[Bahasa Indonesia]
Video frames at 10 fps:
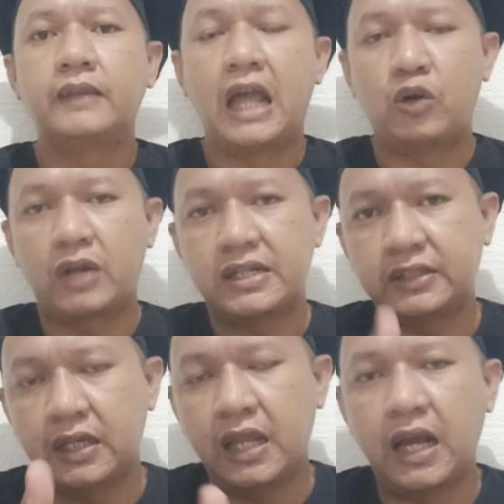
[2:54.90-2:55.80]

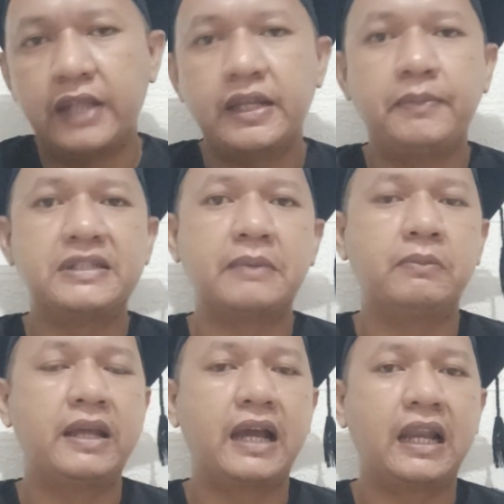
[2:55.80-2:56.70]
akurasi tendangannya bisa
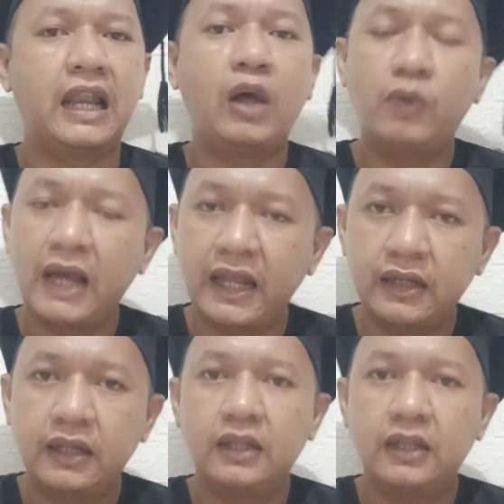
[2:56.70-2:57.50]
membahayakan lawan